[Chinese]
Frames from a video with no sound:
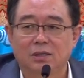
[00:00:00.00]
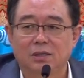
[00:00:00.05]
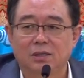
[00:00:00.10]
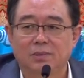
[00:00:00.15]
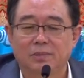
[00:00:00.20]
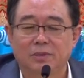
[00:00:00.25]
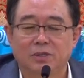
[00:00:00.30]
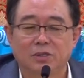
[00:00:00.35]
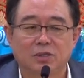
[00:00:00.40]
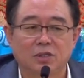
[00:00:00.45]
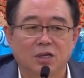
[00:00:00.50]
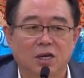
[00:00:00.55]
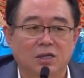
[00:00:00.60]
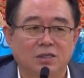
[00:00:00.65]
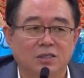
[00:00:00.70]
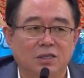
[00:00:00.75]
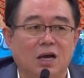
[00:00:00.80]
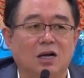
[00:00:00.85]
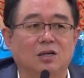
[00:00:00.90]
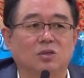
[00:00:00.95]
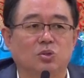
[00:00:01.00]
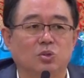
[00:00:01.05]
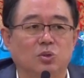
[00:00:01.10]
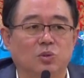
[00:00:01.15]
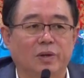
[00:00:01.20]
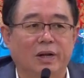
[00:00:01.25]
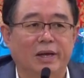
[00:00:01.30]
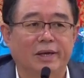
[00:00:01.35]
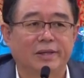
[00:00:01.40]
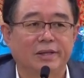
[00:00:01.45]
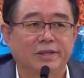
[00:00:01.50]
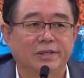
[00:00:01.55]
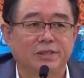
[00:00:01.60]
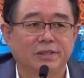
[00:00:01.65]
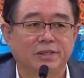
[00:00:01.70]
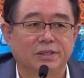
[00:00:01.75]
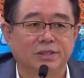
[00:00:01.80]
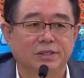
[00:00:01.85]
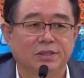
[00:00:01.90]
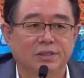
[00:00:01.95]
那么这样养出来的这
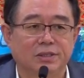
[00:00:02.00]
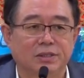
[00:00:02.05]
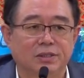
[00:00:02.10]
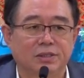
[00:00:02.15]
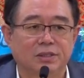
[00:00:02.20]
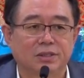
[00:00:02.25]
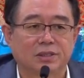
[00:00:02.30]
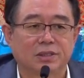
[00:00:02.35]
个